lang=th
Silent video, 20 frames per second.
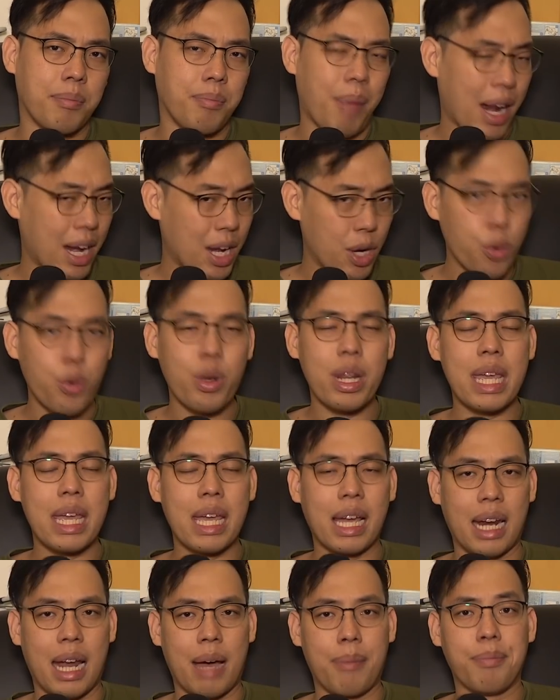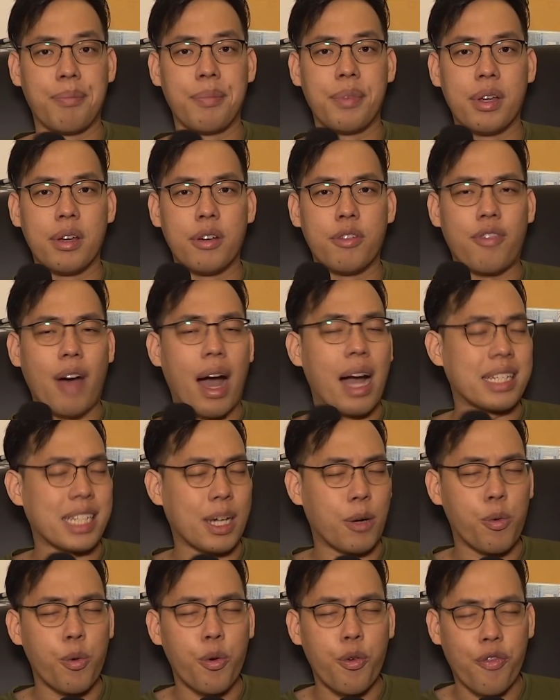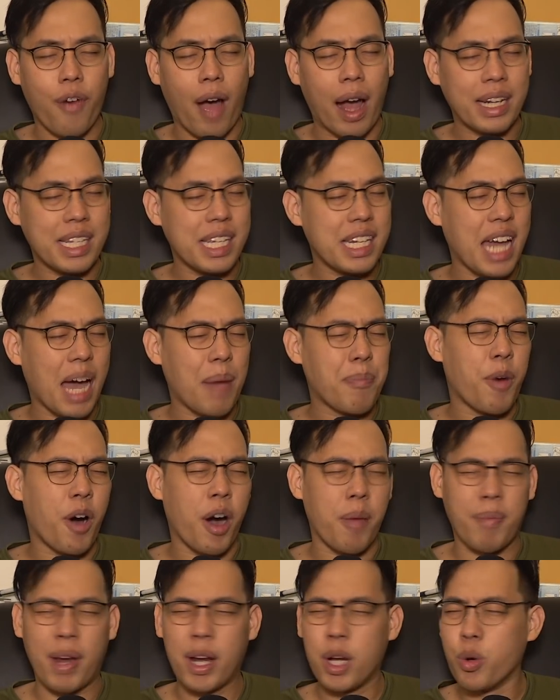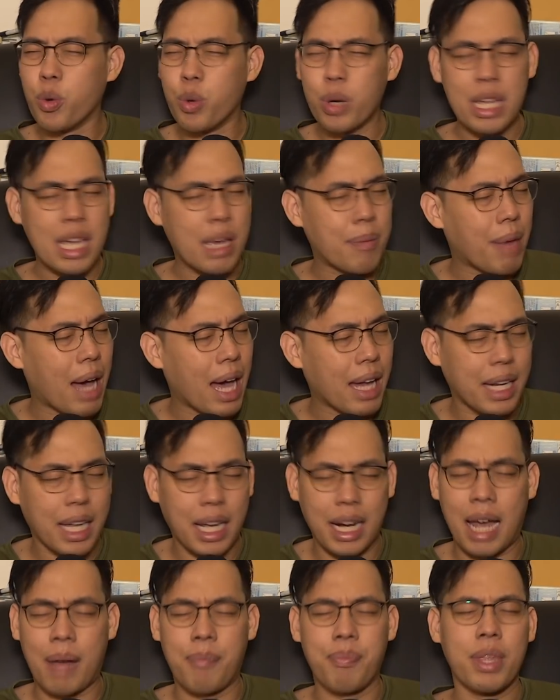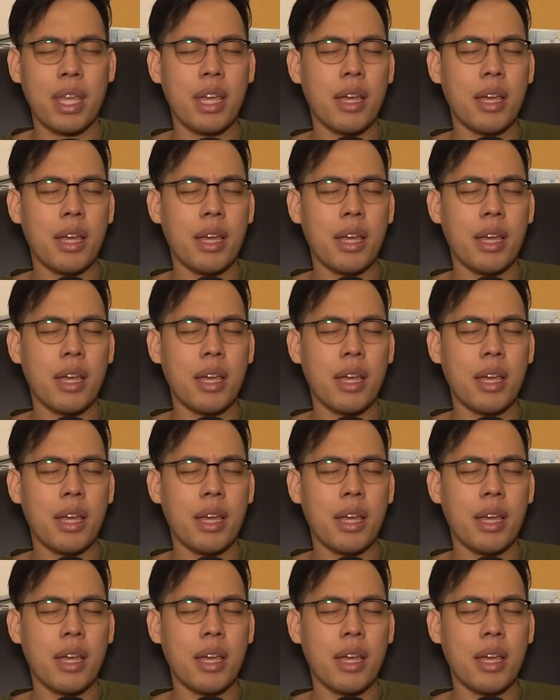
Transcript: มันดูดีครับฟังจากหูฟังที่หน้าบอร์ดมันดูดีมากเลยครับ